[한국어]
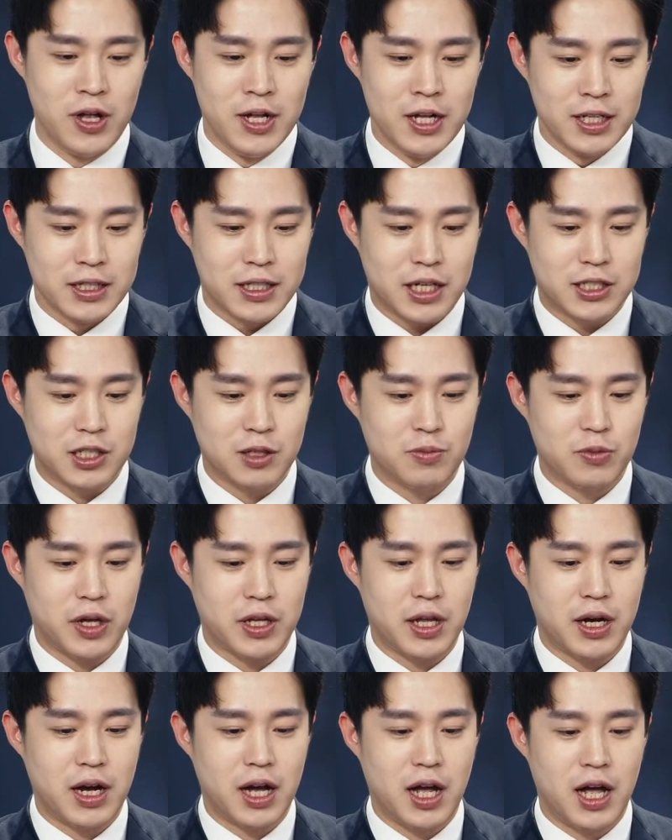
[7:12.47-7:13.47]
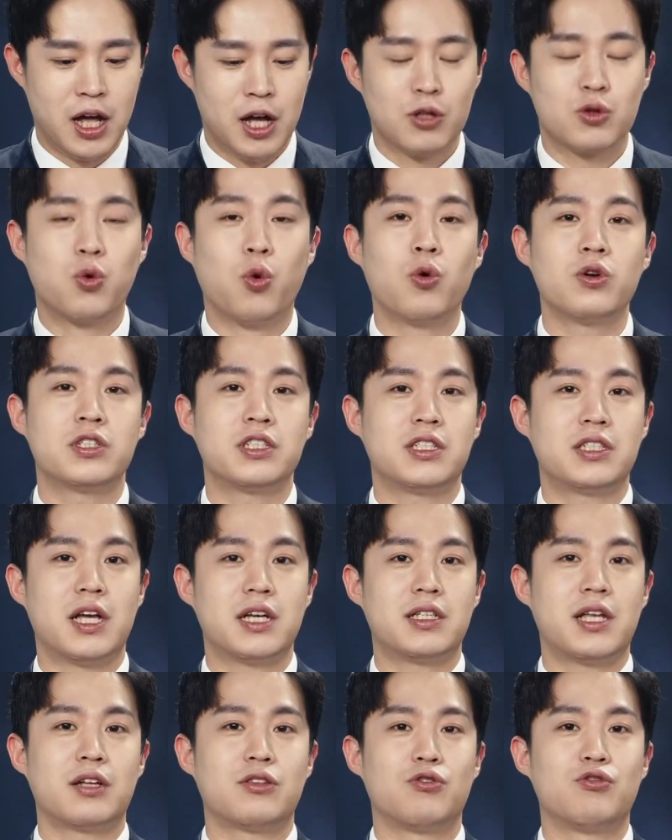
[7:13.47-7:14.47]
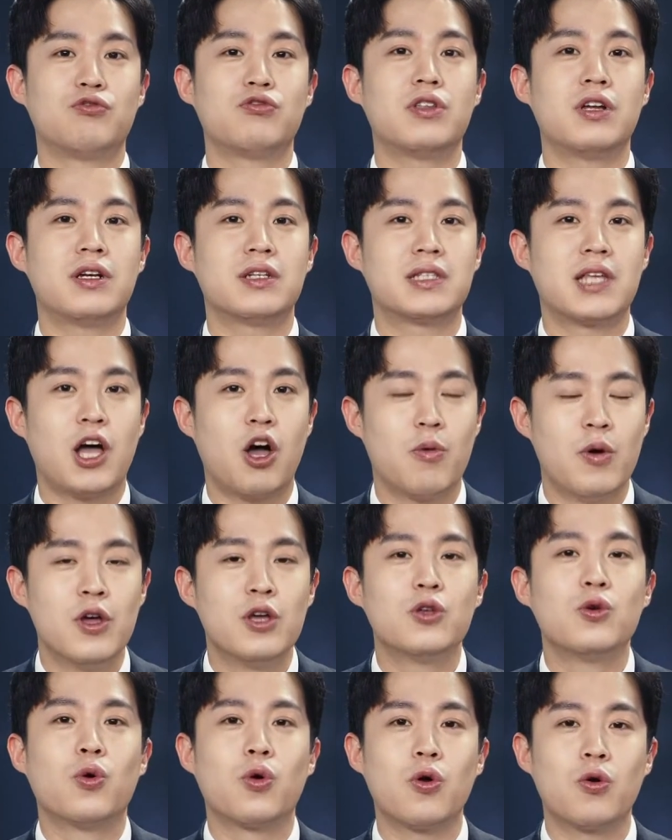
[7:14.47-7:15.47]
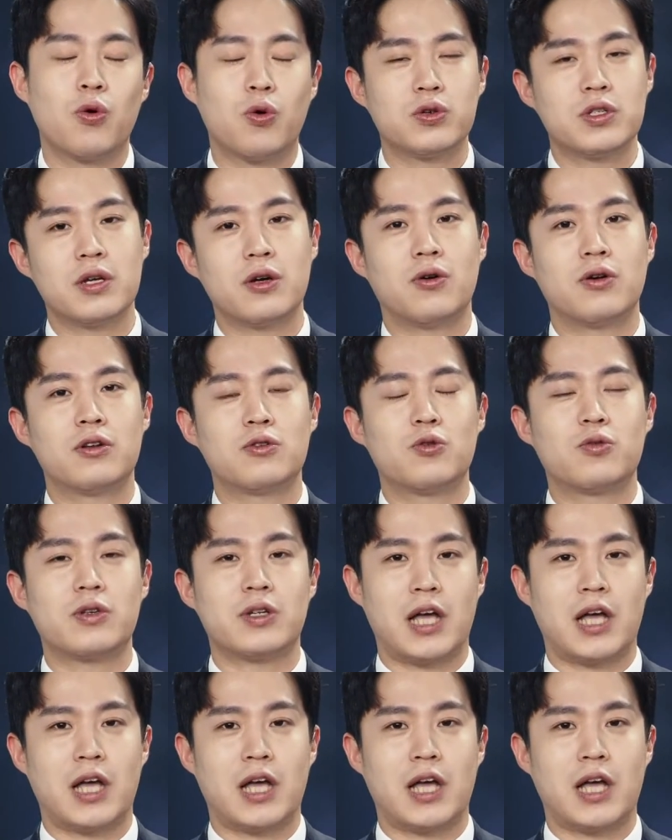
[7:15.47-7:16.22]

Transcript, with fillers: 자, 지금 게다가 도시재생 뉴딜 사업 이런 호재거리도